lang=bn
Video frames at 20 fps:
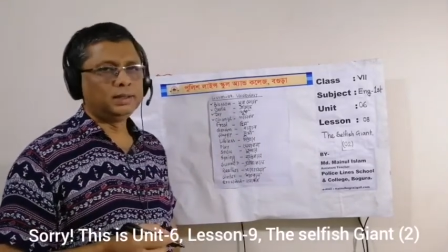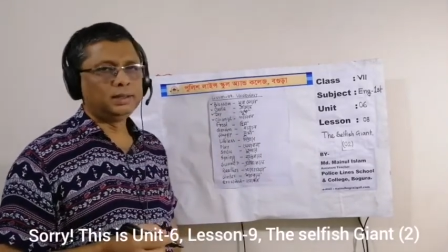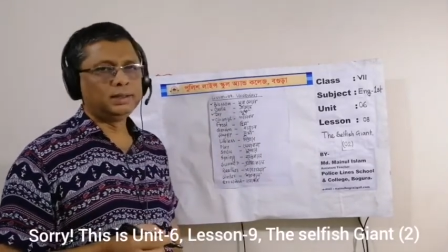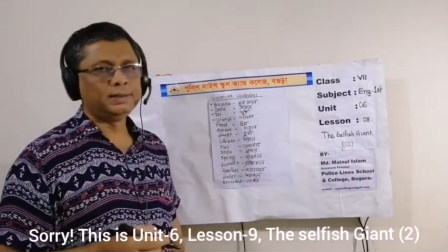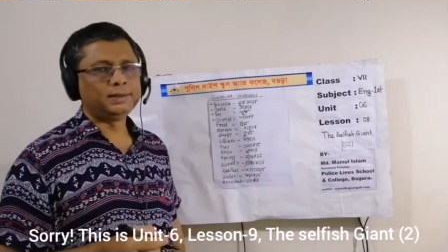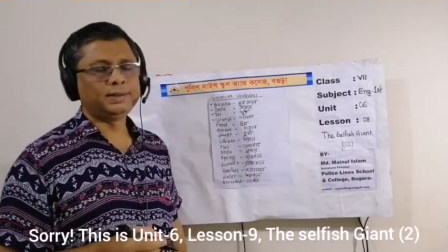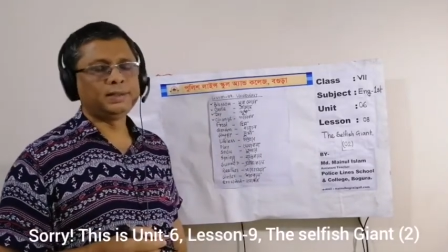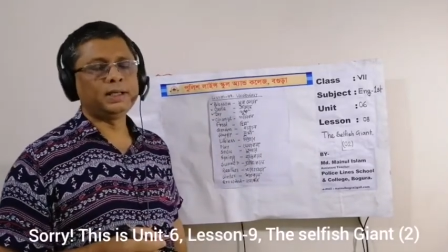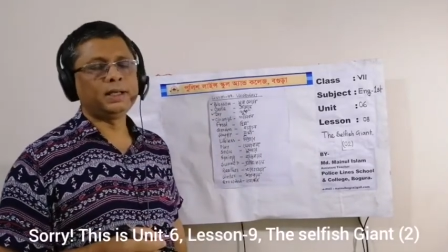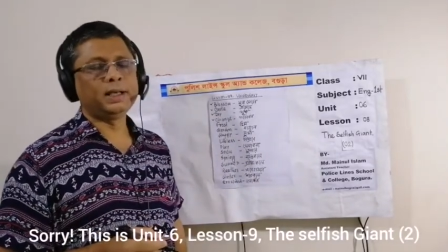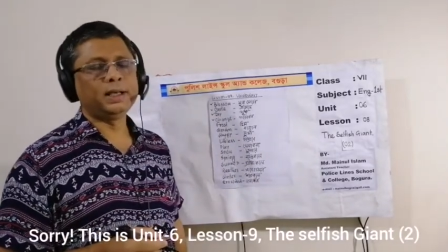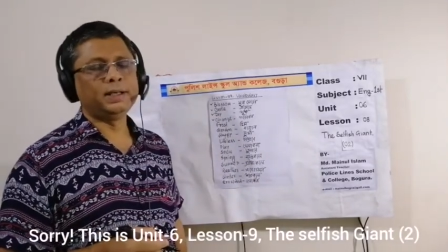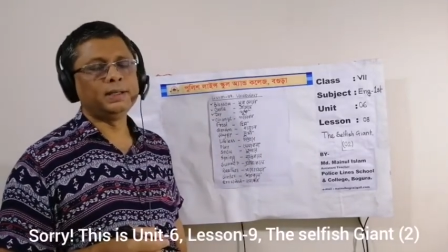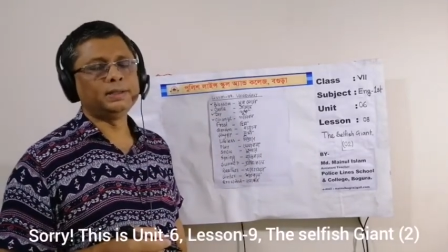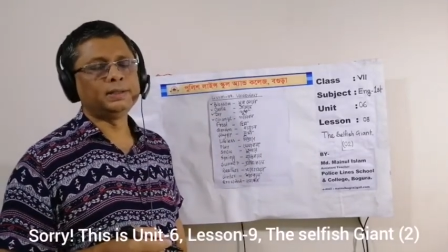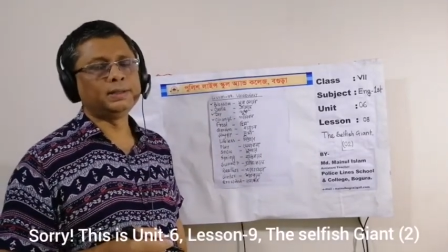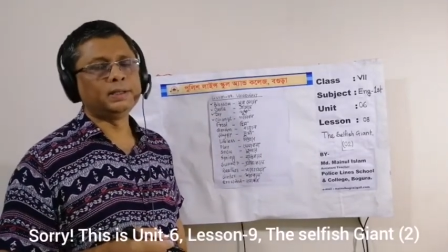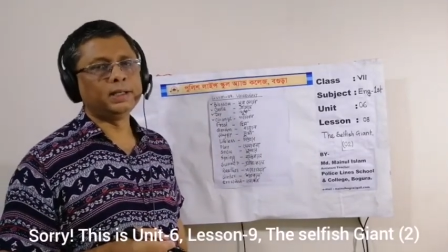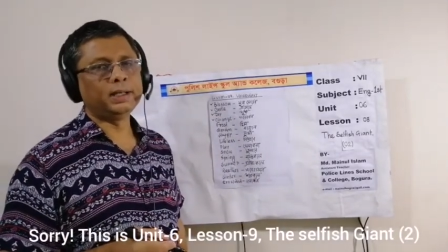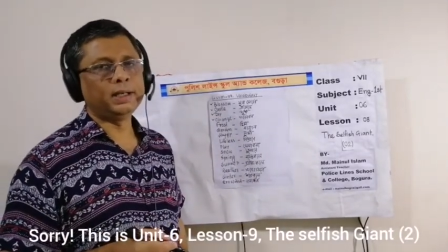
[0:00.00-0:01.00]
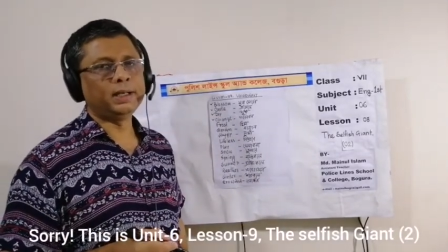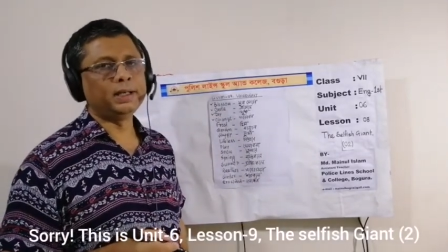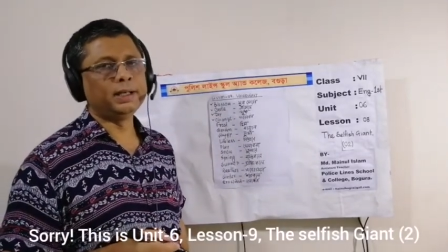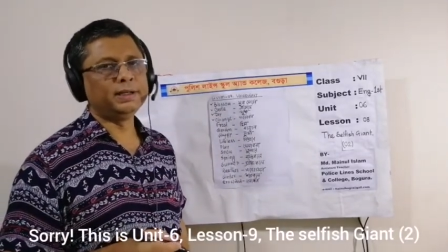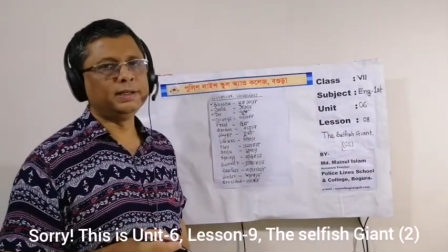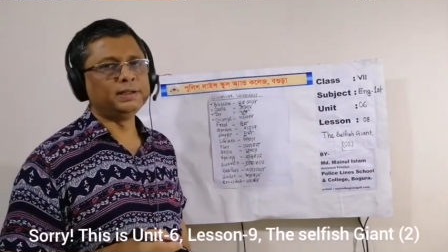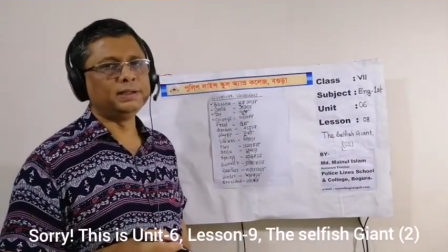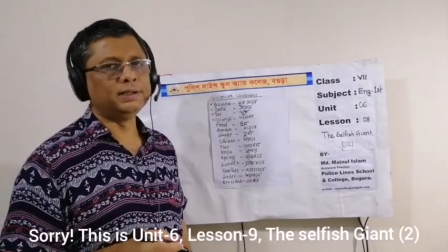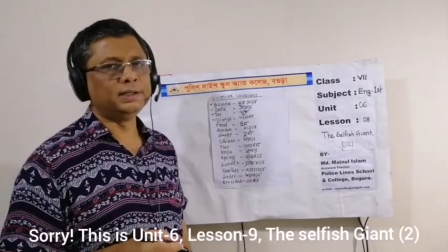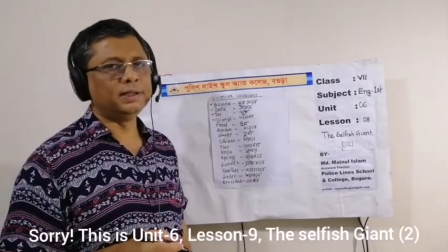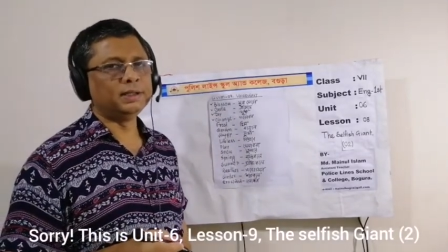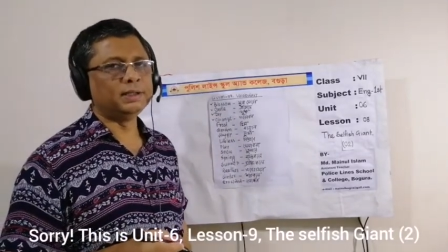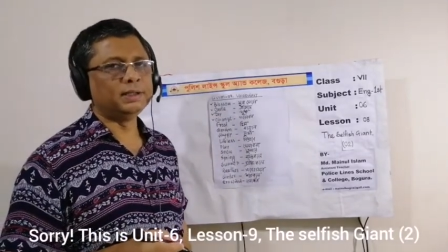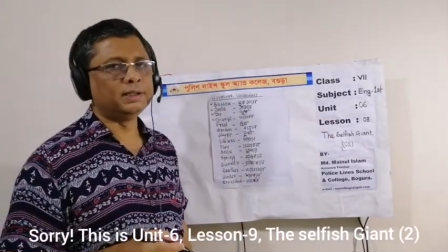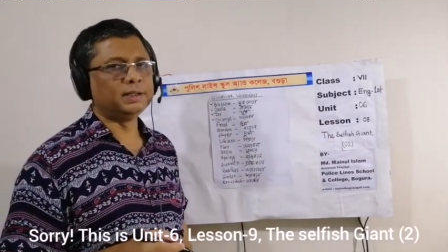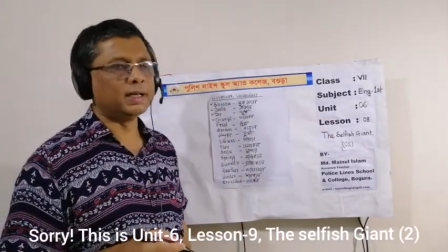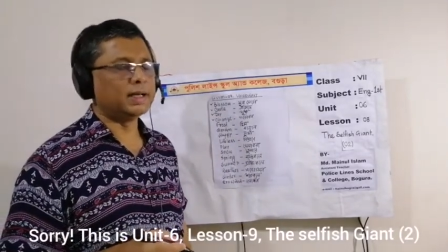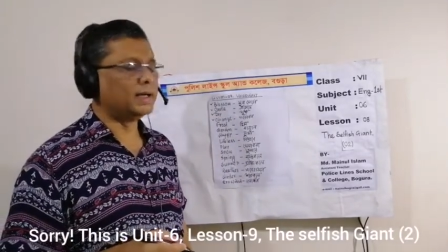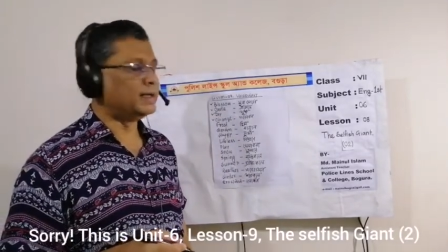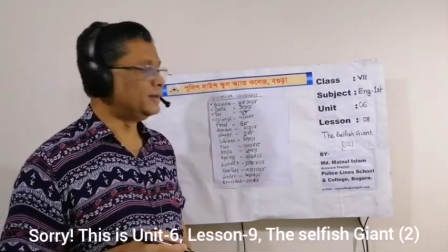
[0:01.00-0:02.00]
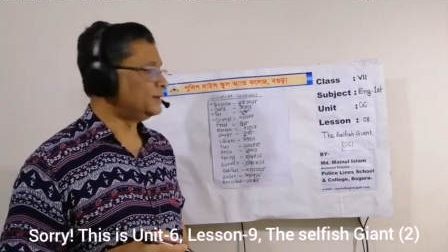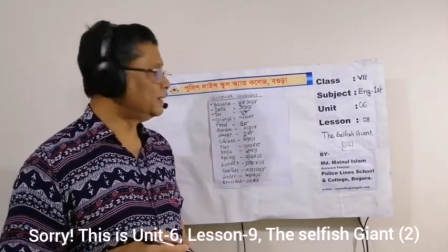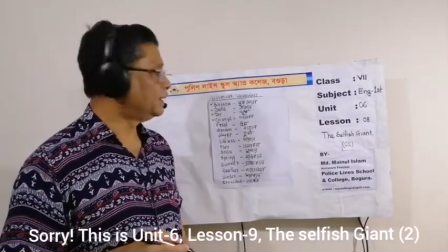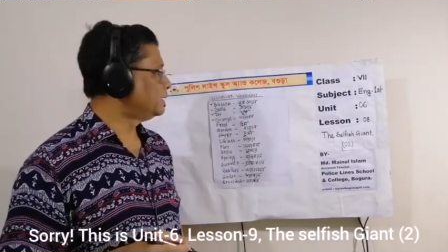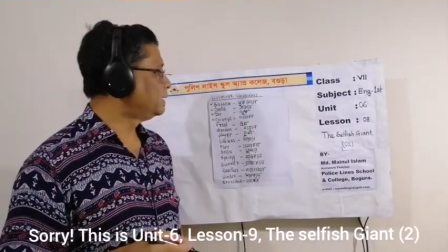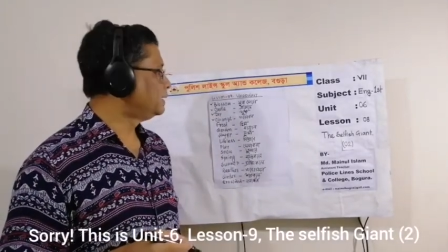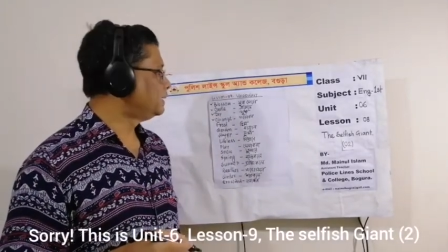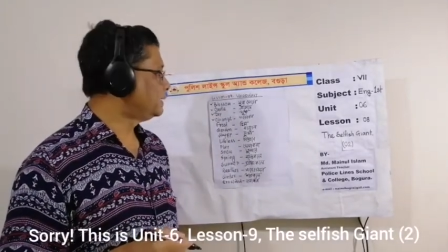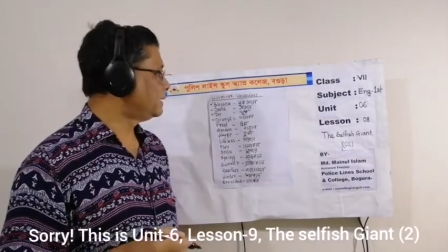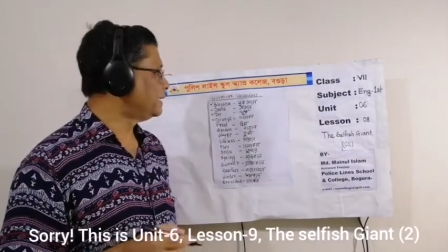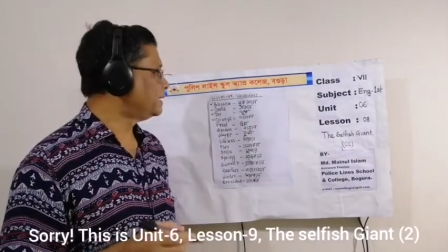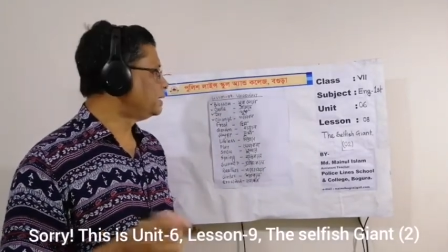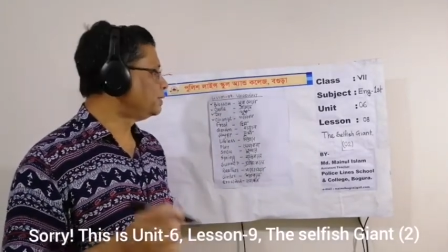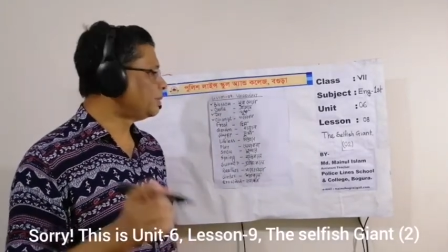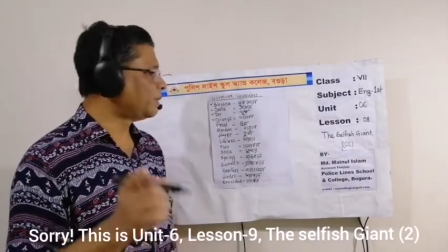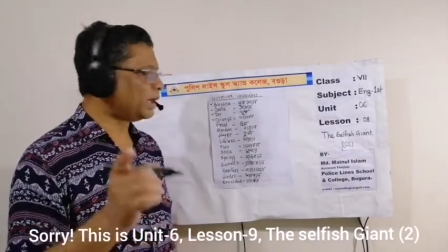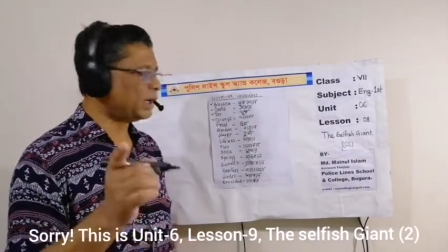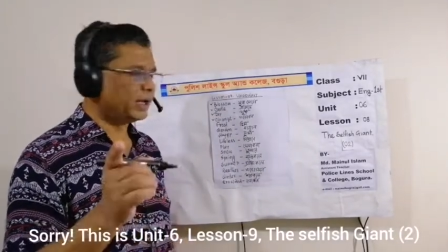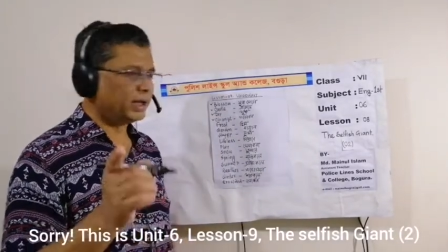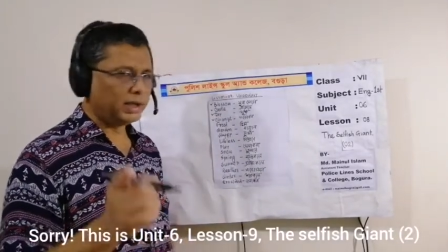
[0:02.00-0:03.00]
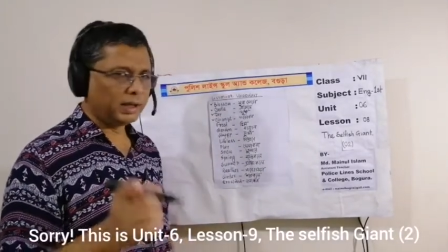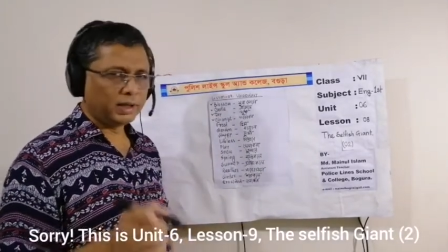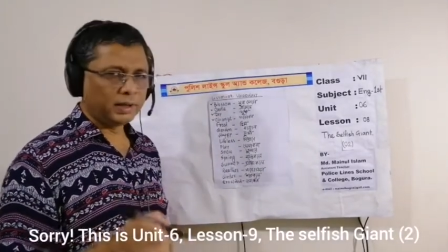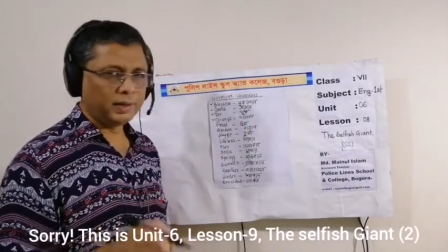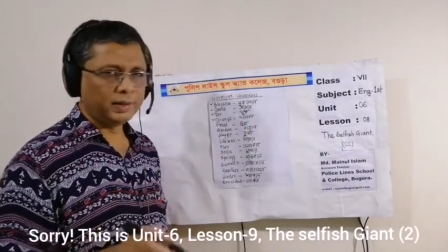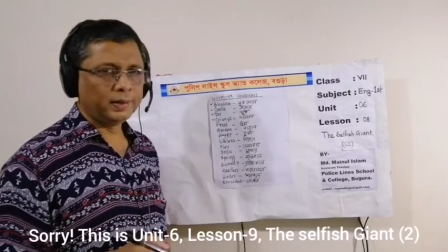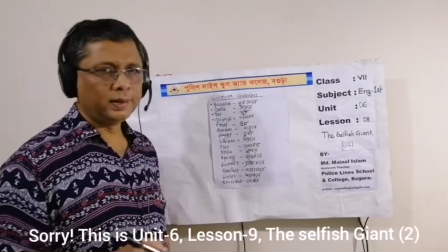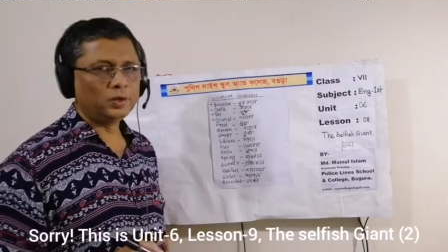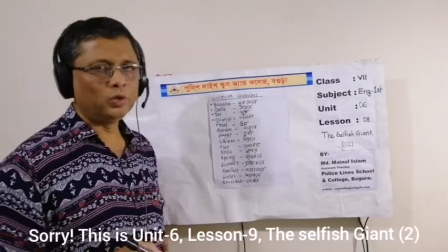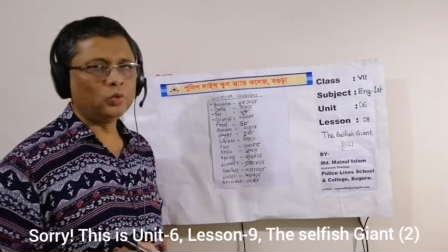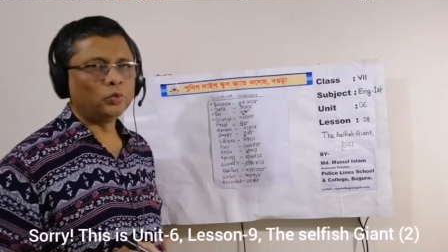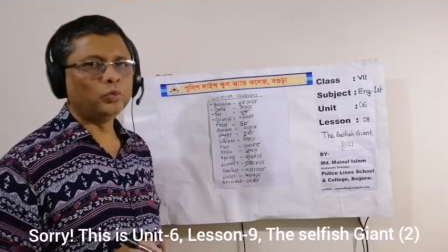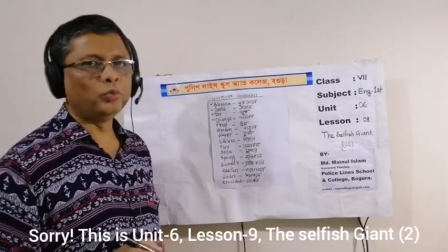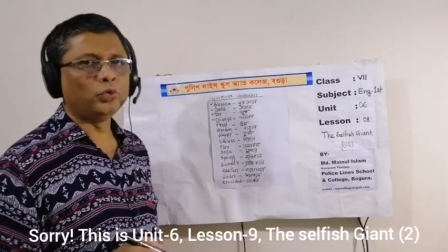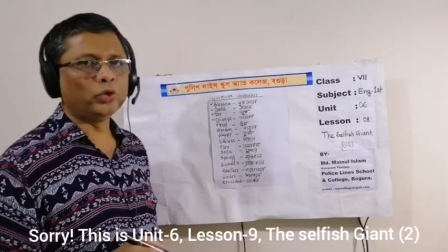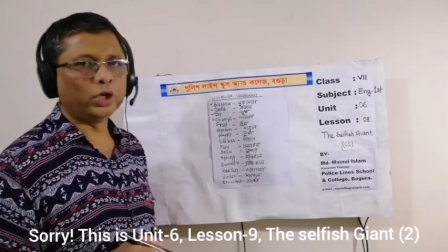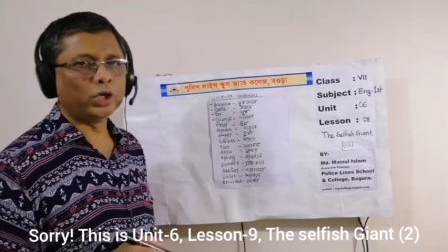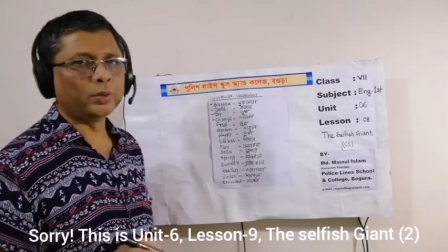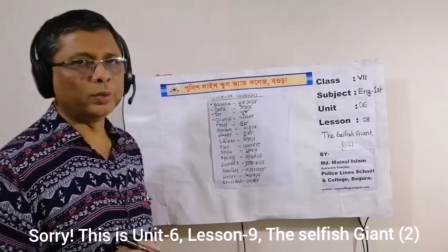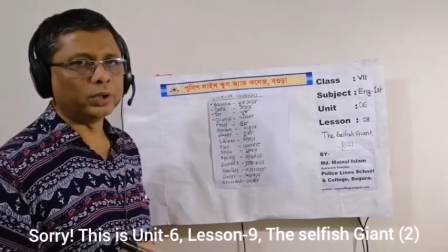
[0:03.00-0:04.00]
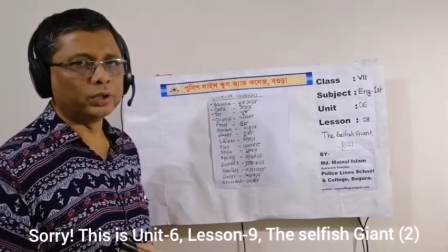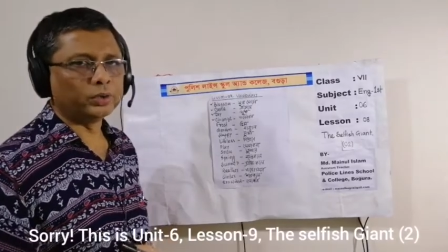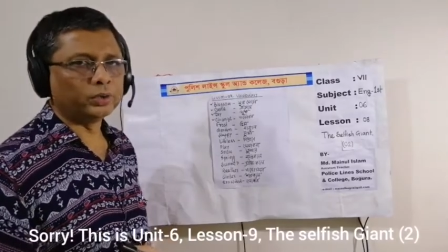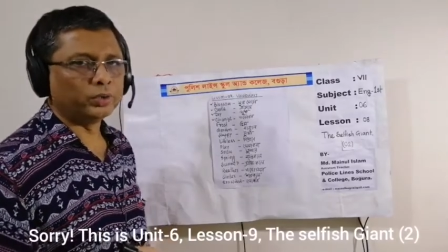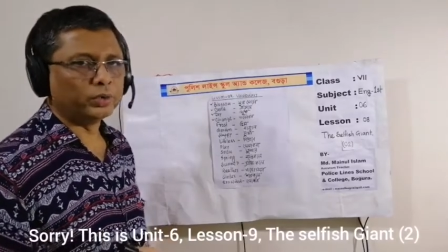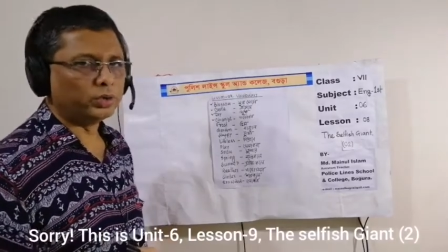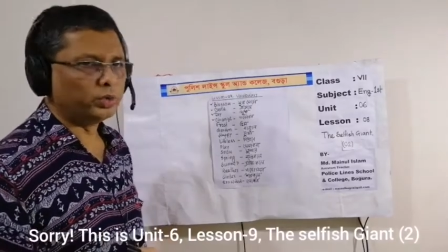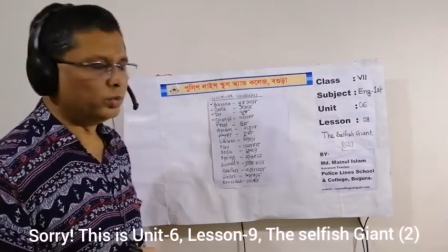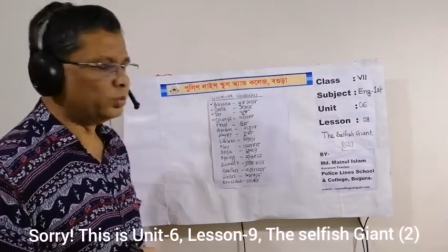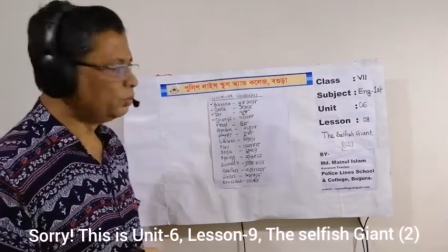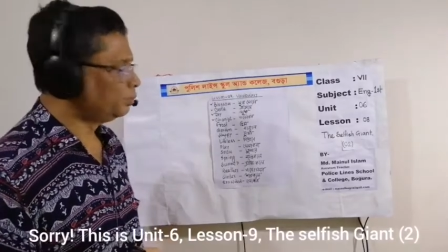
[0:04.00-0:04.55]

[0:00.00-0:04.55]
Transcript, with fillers: সি এ এন জি চেঞ্জ চেঞ্জ মানে পরিবর্তন